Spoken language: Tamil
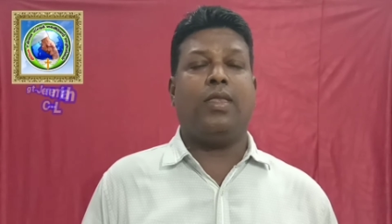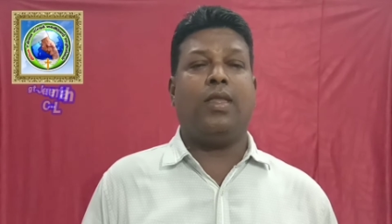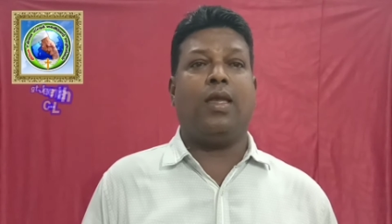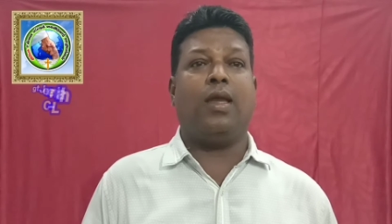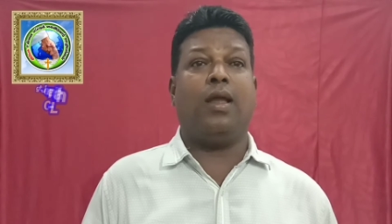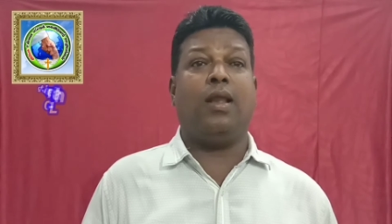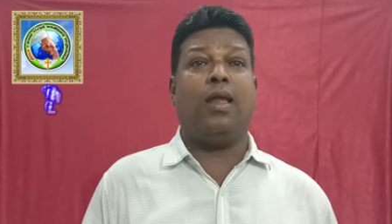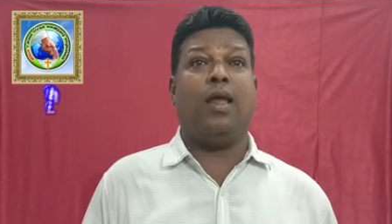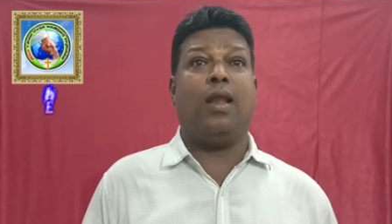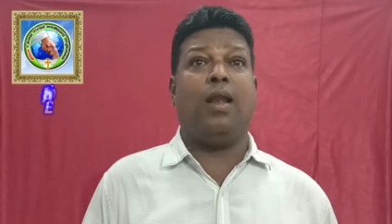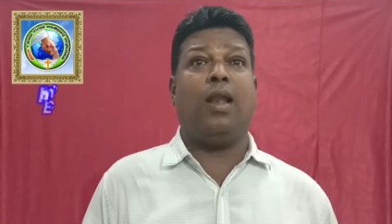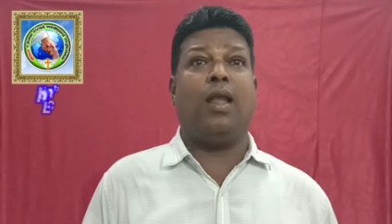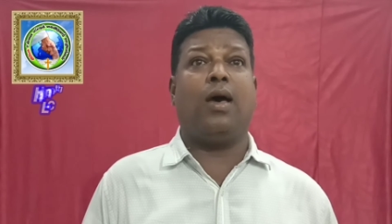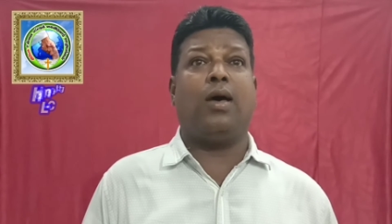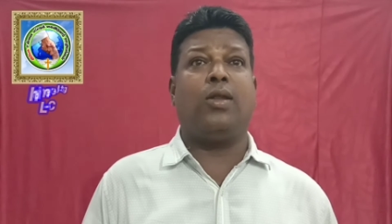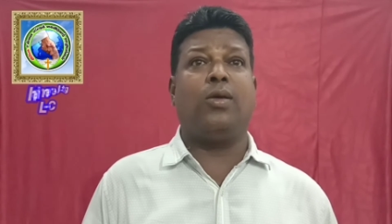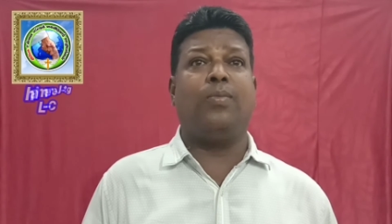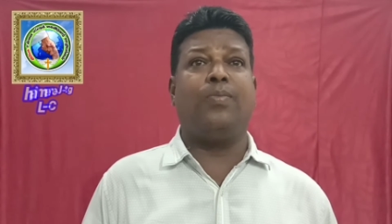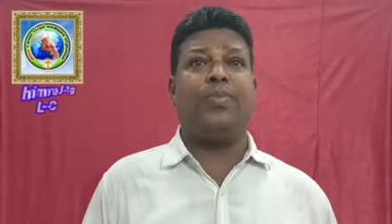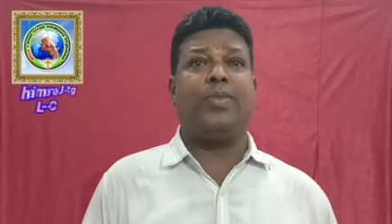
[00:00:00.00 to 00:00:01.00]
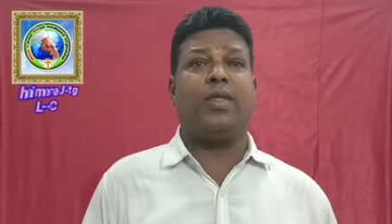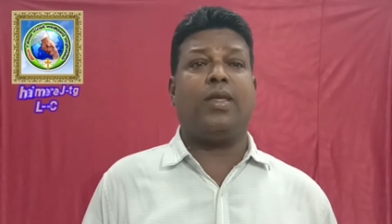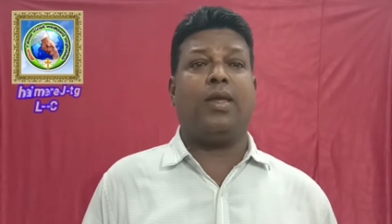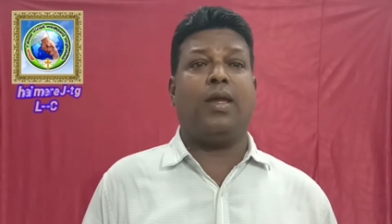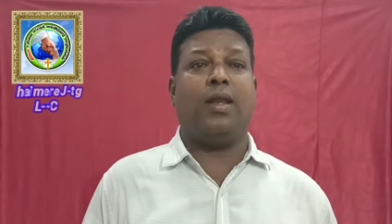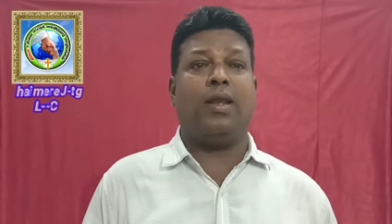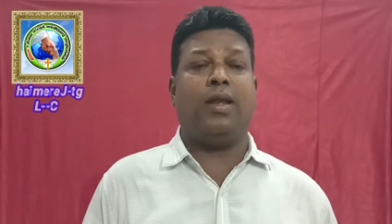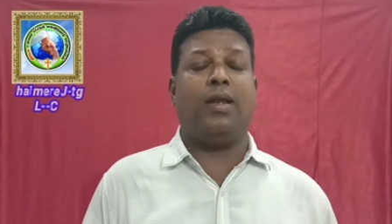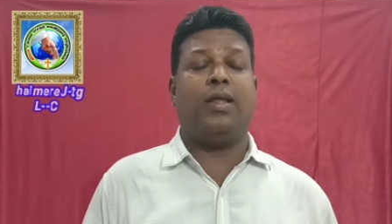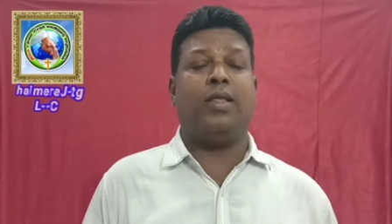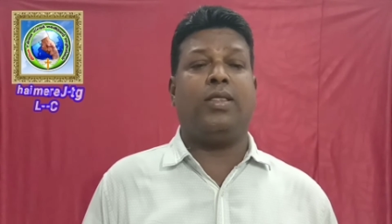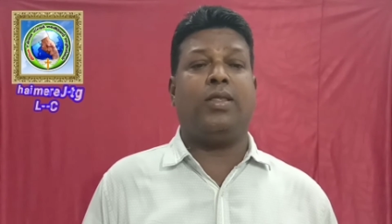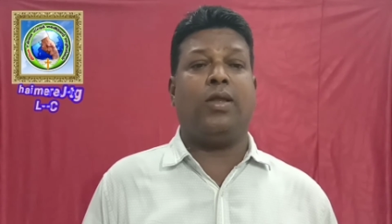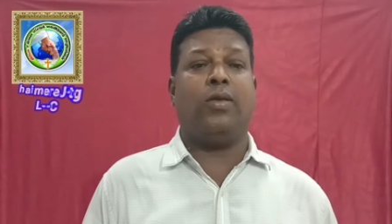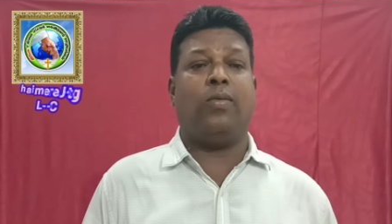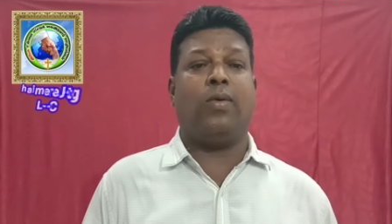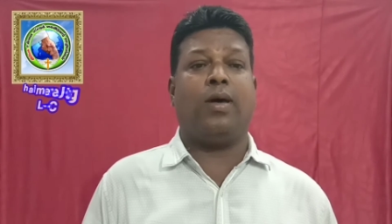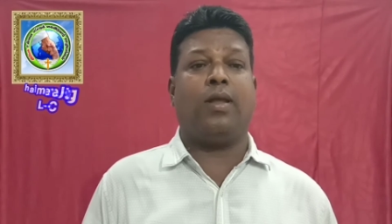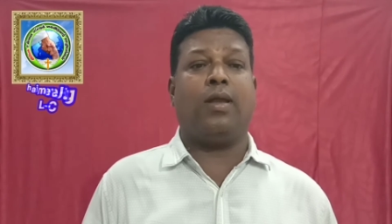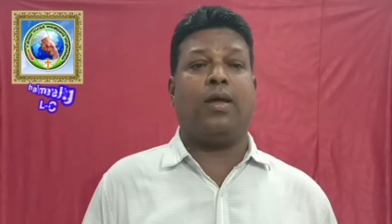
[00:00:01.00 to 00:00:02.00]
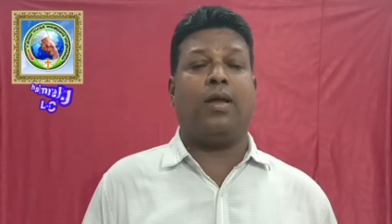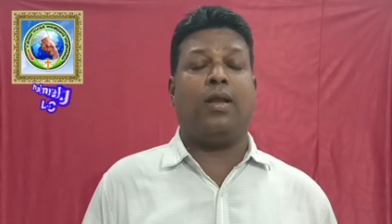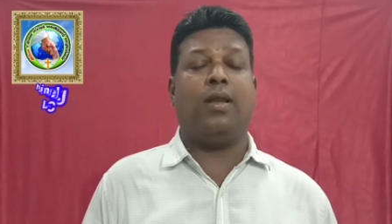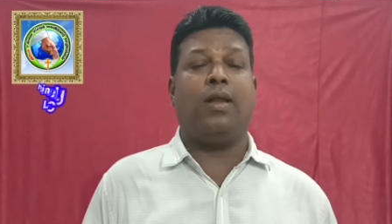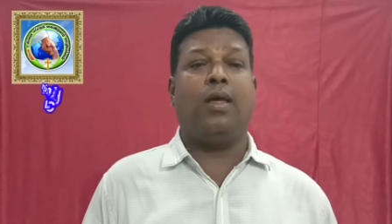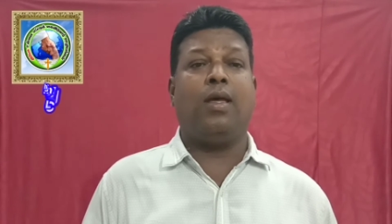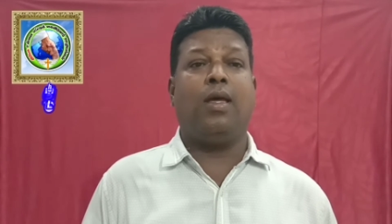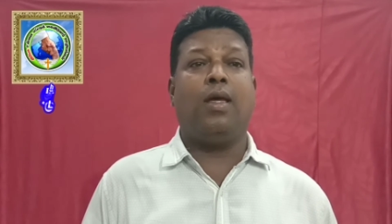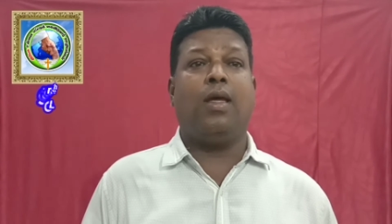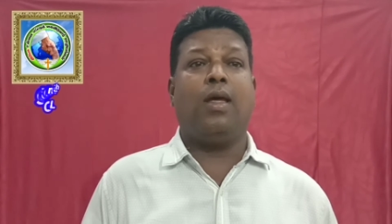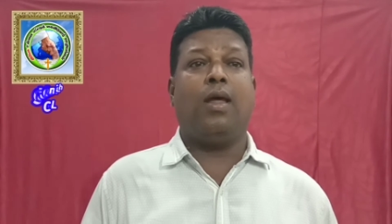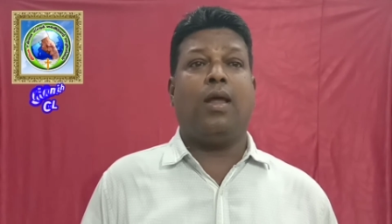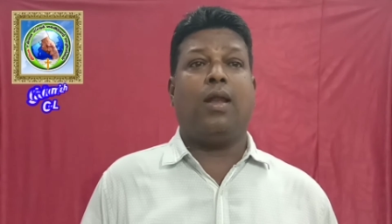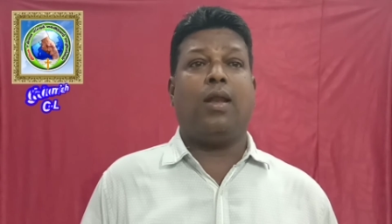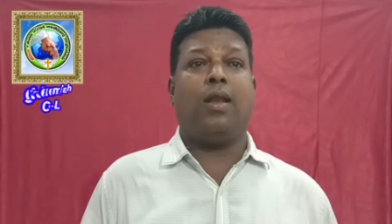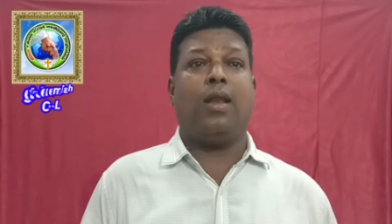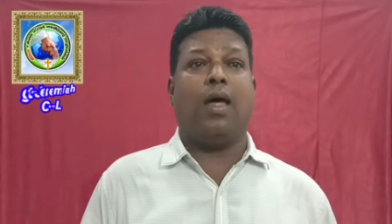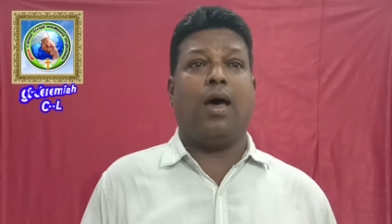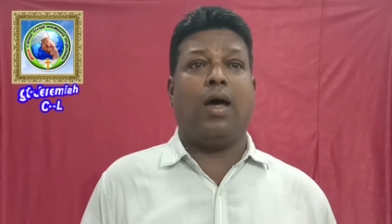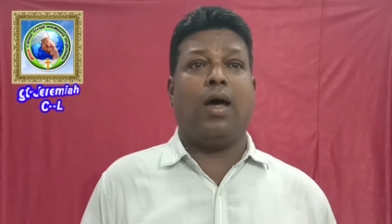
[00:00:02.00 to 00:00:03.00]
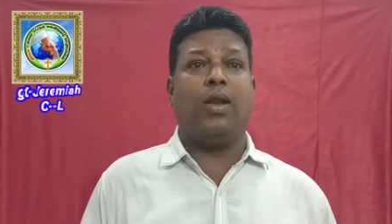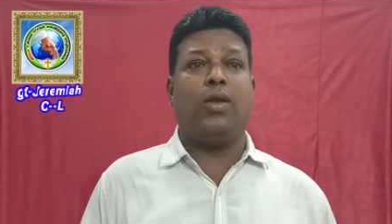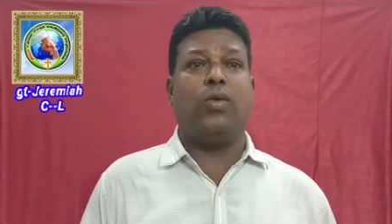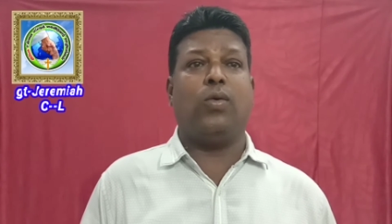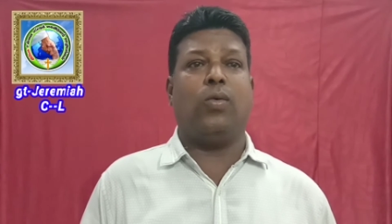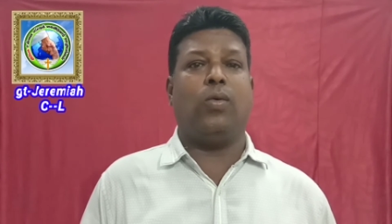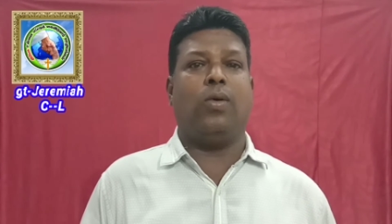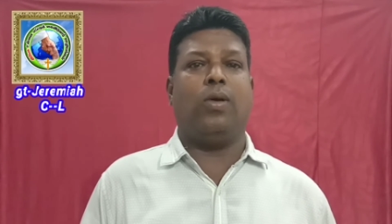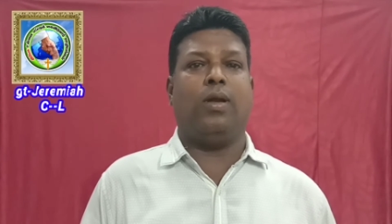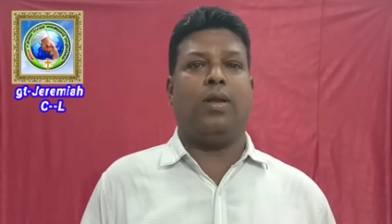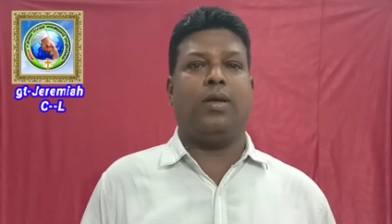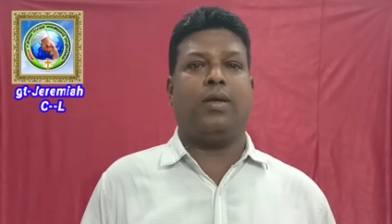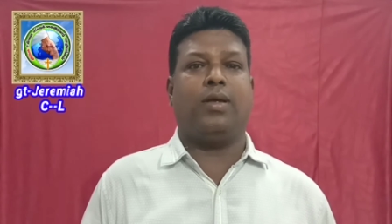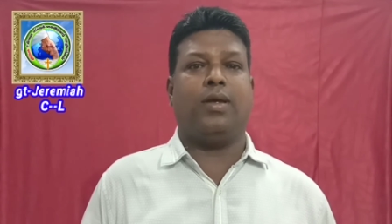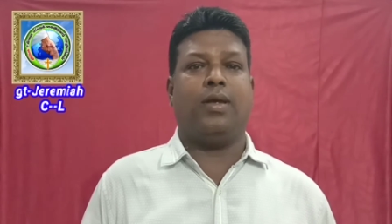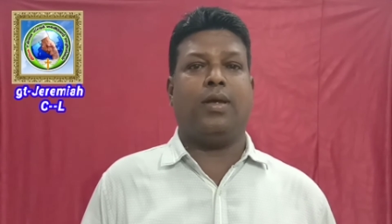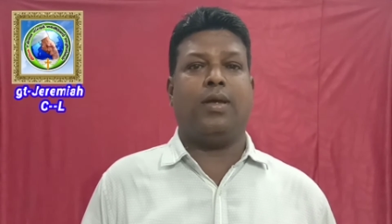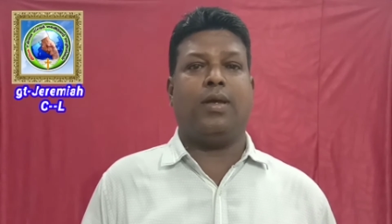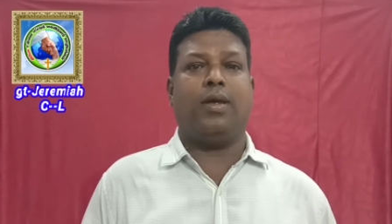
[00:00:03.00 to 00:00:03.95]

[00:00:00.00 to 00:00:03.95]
நீங்கள் எல்லாரும் என்னிடத்தில் வாருங்கள் நான் உங்களுக்கு